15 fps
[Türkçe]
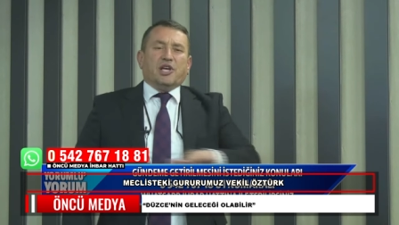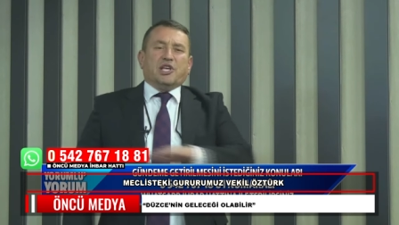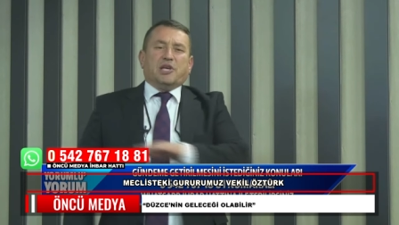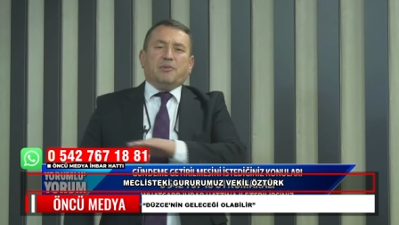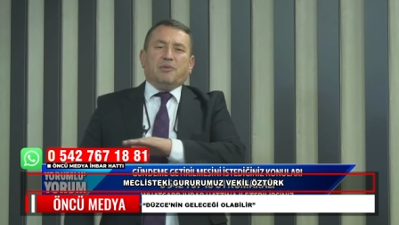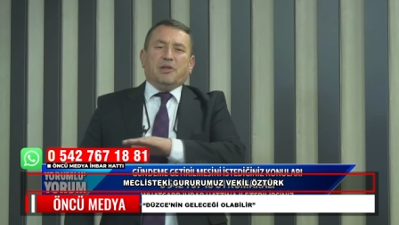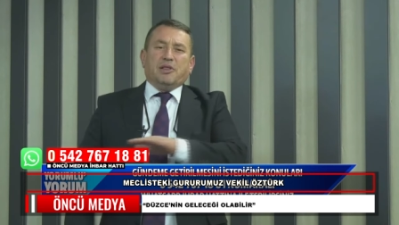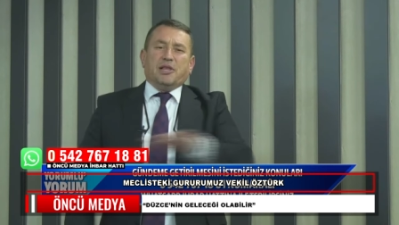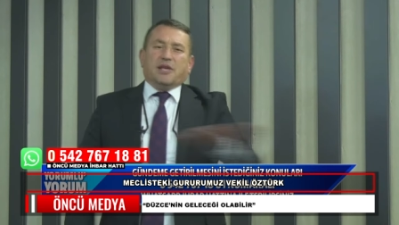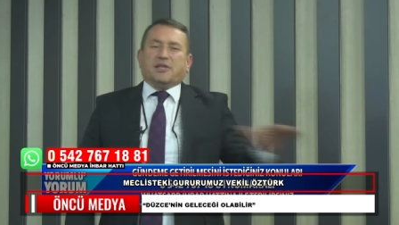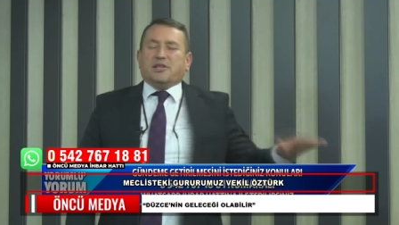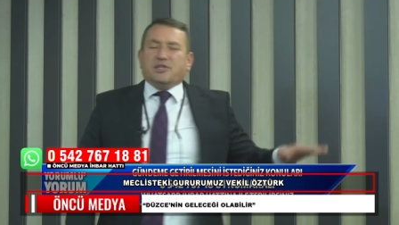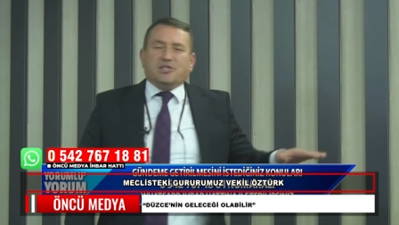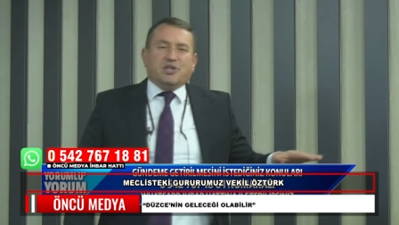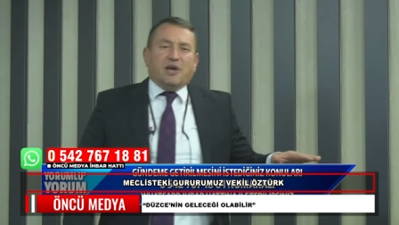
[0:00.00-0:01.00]
Kimin ne
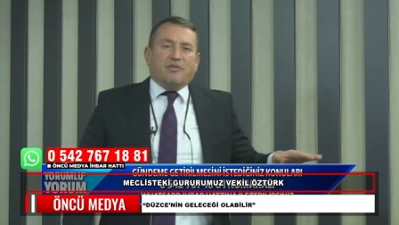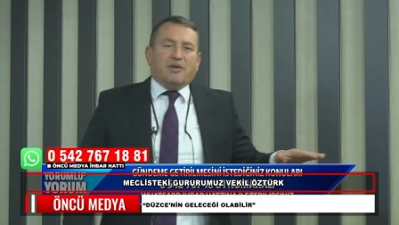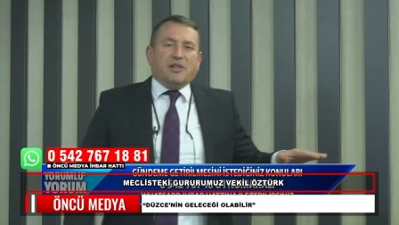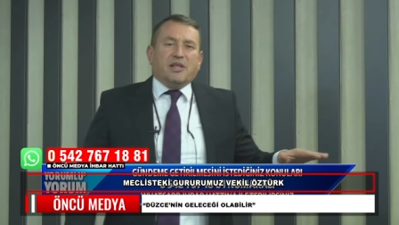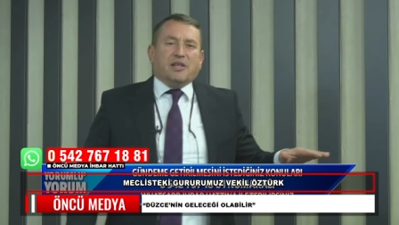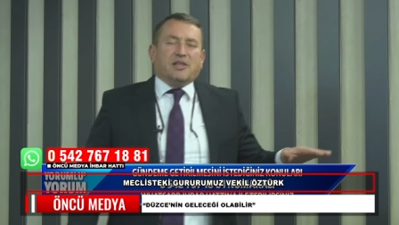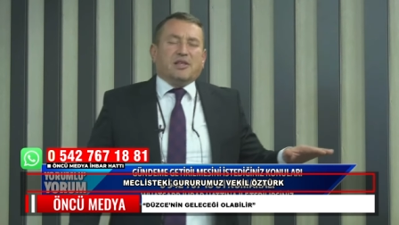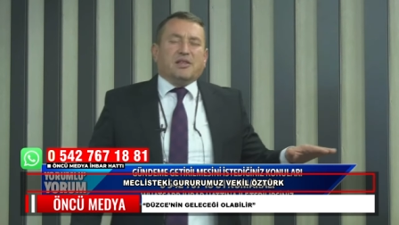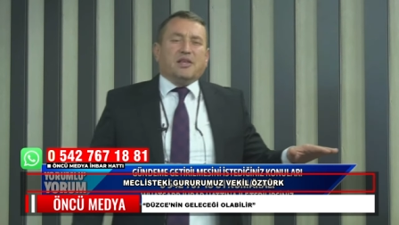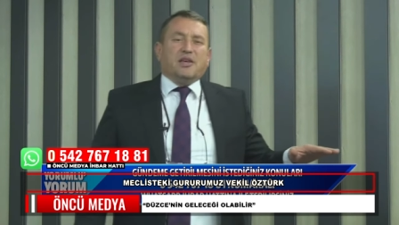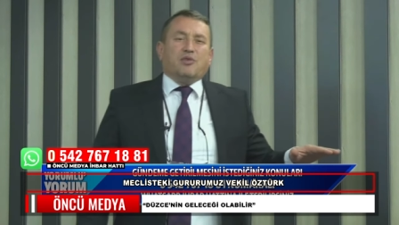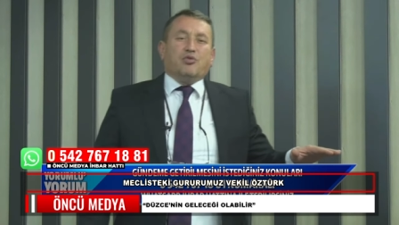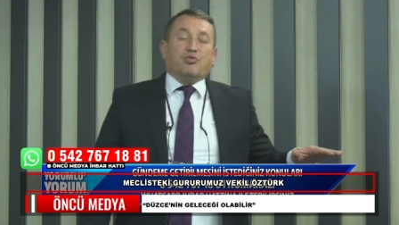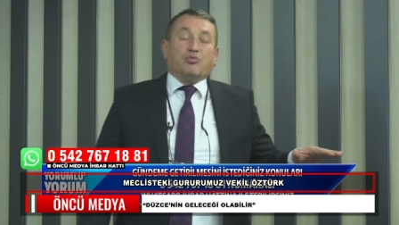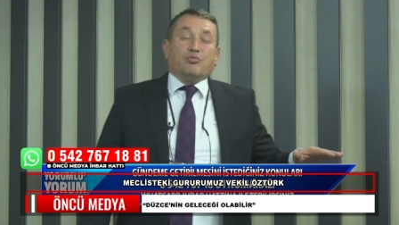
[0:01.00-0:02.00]
diyeceği ve ne dediği
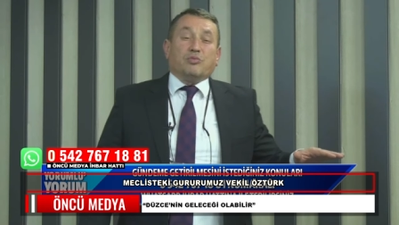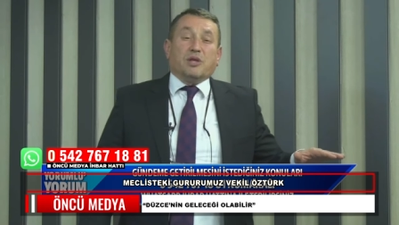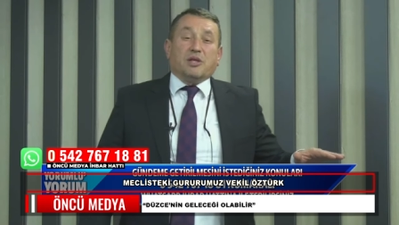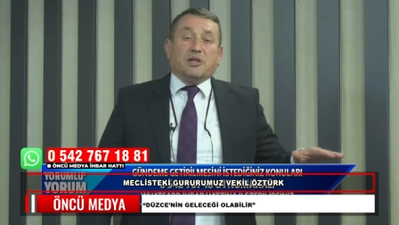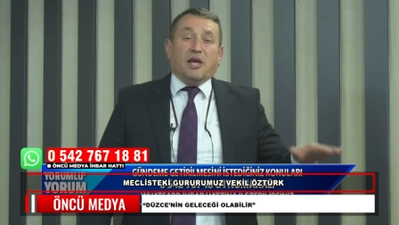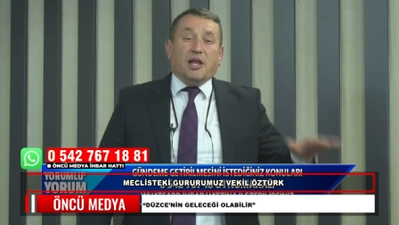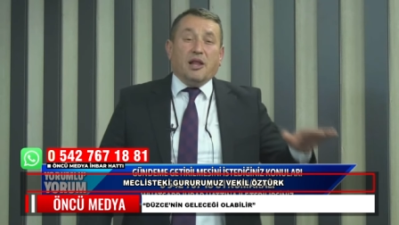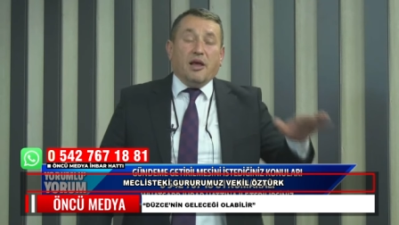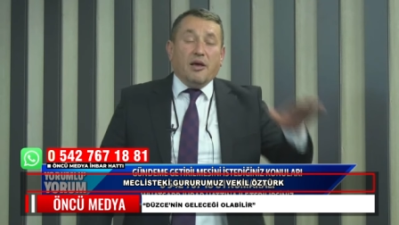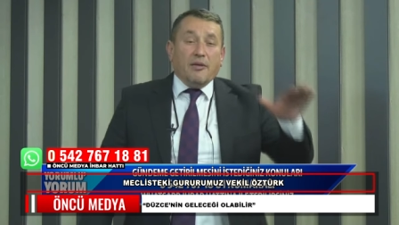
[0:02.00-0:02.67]
umurunda değil.